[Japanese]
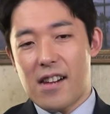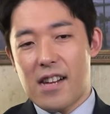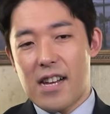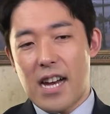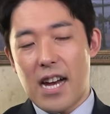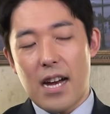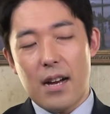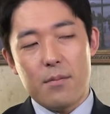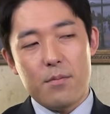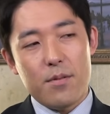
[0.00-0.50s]

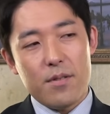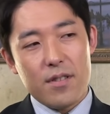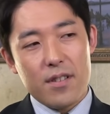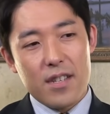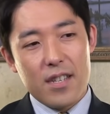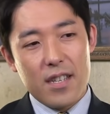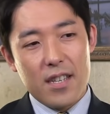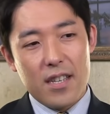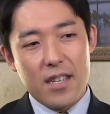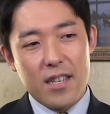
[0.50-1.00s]
歌舞
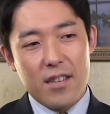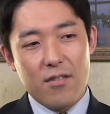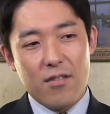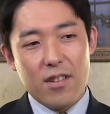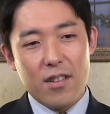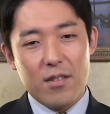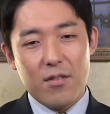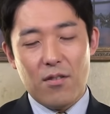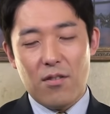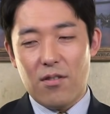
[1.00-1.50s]
伎
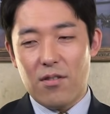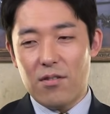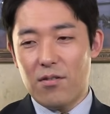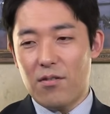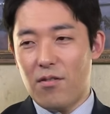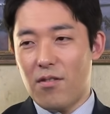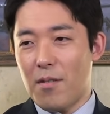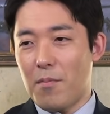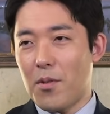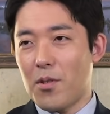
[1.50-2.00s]
より能
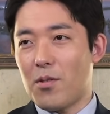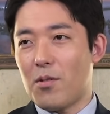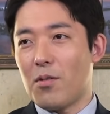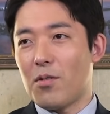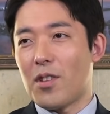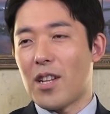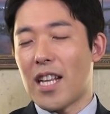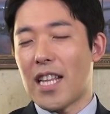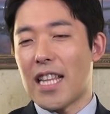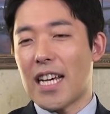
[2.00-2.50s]
の方がもっと
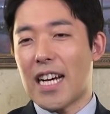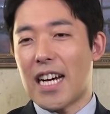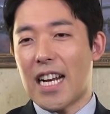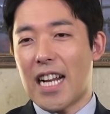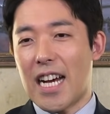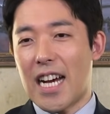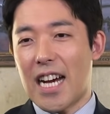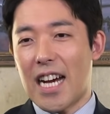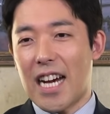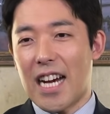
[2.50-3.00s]
大人だか
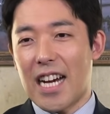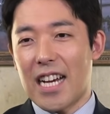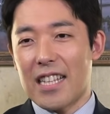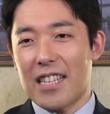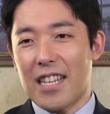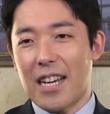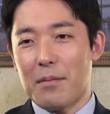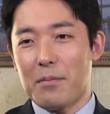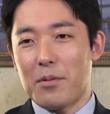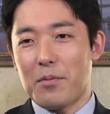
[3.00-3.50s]
ら
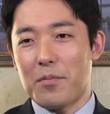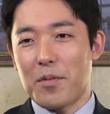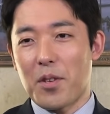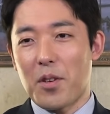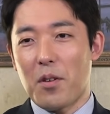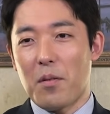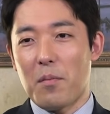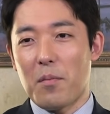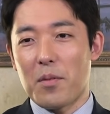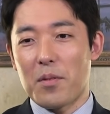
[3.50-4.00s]
多分
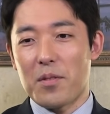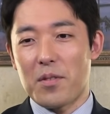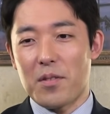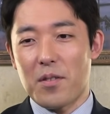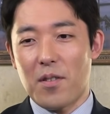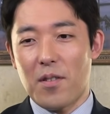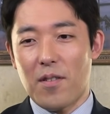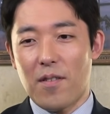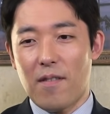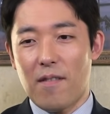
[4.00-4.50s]
興味持つ
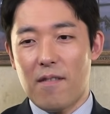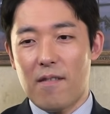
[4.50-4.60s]
の